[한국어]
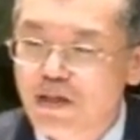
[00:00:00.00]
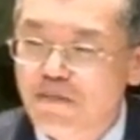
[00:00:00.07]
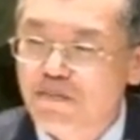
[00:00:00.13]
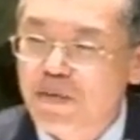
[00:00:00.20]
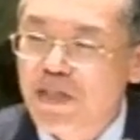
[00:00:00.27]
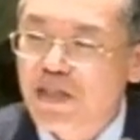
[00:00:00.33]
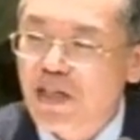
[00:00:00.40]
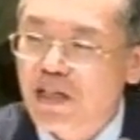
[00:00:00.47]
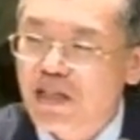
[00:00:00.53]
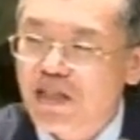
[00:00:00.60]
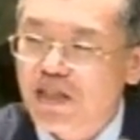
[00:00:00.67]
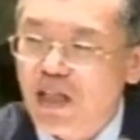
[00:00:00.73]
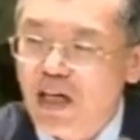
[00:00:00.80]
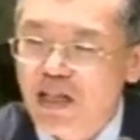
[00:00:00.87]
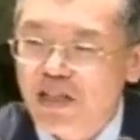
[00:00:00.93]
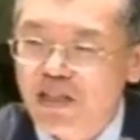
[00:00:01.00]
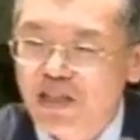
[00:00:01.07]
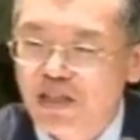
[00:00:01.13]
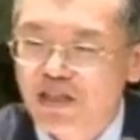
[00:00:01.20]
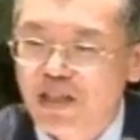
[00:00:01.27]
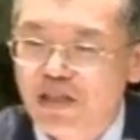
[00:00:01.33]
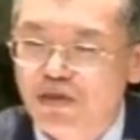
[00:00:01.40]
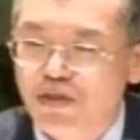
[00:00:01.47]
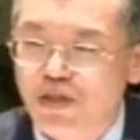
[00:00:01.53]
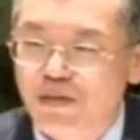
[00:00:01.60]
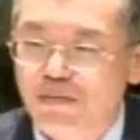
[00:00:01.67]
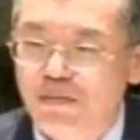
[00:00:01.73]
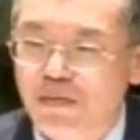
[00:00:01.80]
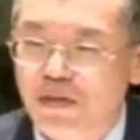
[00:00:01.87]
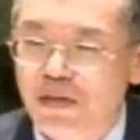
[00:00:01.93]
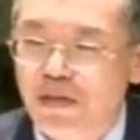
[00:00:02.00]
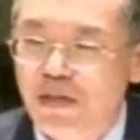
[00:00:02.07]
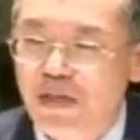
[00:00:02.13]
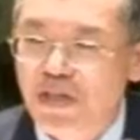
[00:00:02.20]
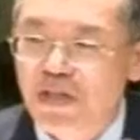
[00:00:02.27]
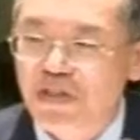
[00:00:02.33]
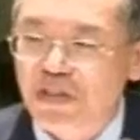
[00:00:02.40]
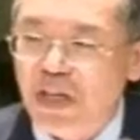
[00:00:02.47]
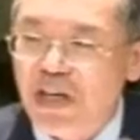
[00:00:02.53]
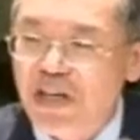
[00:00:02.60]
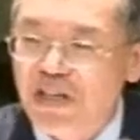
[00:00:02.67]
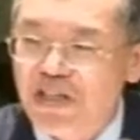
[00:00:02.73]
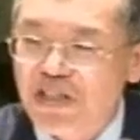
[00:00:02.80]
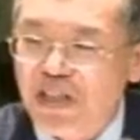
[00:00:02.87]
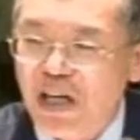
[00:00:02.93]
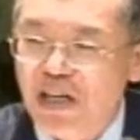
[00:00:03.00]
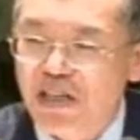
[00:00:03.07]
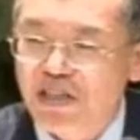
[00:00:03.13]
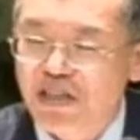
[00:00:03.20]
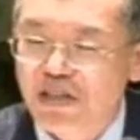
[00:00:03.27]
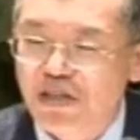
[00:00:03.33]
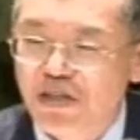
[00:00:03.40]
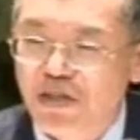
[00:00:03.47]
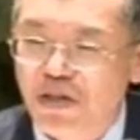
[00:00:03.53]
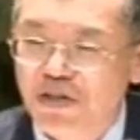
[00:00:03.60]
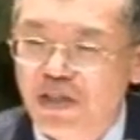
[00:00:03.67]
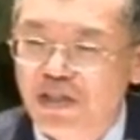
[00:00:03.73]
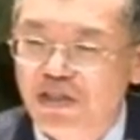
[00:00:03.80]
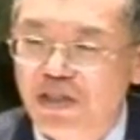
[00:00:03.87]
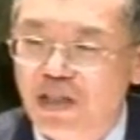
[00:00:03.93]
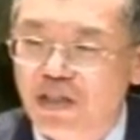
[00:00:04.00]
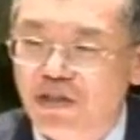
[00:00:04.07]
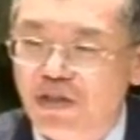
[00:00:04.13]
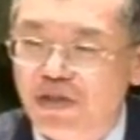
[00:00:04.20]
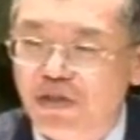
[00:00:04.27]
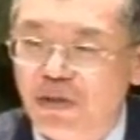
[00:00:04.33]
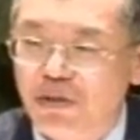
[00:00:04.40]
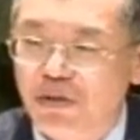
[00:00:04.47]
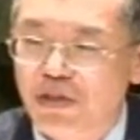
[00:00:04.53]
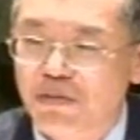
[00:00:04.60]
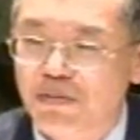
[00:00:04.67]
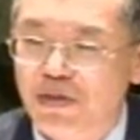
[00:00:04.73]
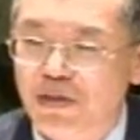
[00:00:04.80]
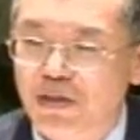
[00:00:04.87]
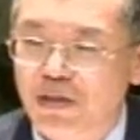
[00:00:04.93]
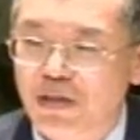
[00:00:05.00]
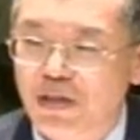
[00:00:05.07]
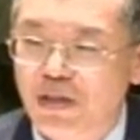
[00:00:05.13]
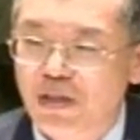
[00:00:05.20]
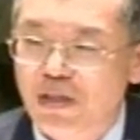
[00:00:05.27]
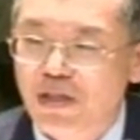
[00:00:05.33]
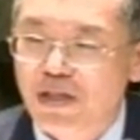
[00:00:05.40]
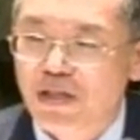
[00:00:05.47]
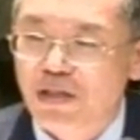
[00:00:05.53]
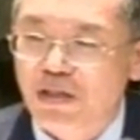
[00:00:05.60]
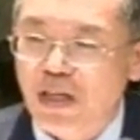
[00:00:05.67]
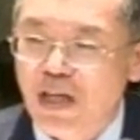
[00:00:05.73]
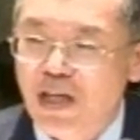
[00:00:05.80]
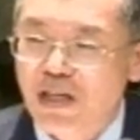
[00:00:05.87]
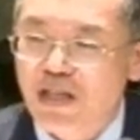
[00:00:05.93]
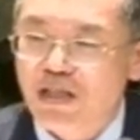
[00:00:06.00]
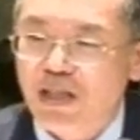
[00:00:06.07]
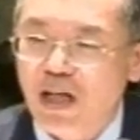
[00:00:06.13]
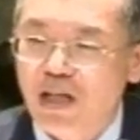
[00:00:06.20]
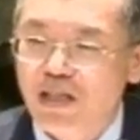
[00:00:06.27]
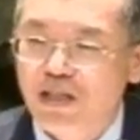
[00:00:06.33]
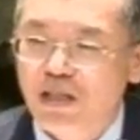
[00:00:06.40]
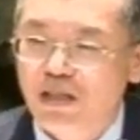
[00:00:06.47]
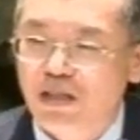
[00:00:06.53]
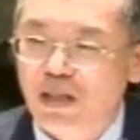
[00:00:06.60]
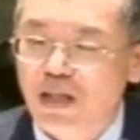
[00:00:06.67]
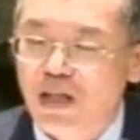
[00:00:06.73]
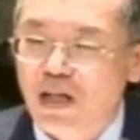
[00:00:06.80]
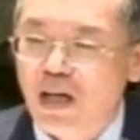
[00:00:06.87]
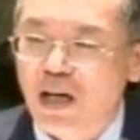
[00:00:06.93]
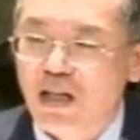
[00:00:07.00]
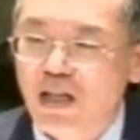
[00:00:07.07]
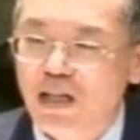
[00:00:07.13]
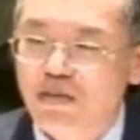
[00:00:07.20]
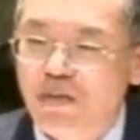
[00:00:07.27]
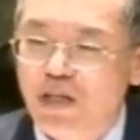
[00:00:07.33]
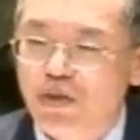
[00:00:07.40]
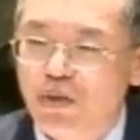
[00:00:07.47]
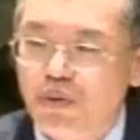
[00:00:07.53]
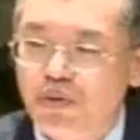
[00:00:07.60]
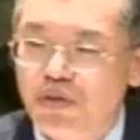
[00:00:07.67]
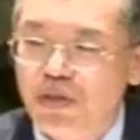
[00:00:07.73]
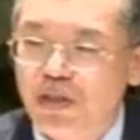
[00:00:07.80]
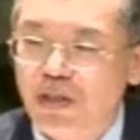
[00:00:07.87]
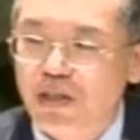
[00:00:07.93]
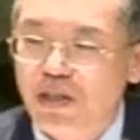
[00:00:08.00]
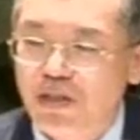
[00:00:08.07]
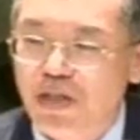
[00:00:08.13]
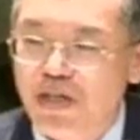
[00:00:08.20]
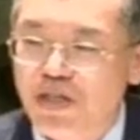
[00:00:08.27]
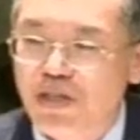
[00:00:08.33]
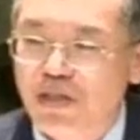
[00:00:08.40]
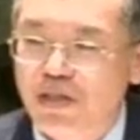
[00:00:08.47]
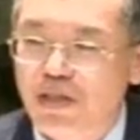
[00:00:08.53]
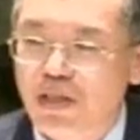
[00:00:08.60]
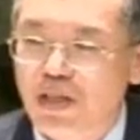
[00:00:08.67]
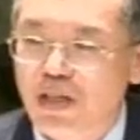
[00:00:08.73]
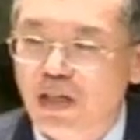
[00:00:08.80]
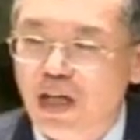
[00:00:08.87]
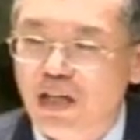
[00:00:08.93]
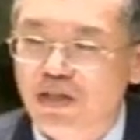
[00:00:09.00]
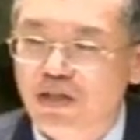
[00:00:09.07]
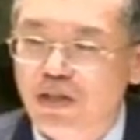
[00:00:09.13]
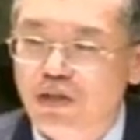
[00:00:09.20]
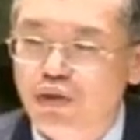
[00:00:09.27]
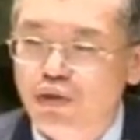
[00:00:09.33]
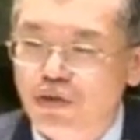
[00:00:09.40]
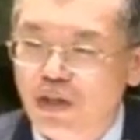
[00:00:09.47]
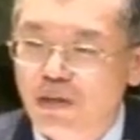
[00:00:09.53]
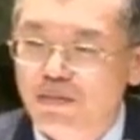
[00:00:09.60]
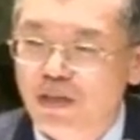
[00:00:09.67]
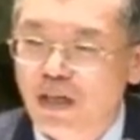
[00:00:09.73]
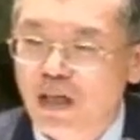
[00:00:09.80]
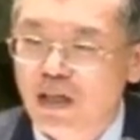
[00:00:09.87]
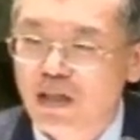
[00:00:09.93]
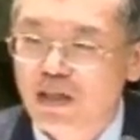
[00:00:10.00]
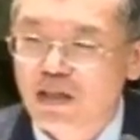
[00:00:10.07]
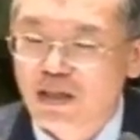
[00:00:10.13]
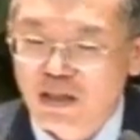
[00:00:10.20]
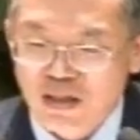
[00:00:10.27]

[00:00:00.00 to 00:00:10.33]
미래를 살리시는 예수님. 내일을 살리시는 서산제일교회 성도님들. 내일을 살리시는 하나님의 종들이 되시기를 간절히 축원합니다.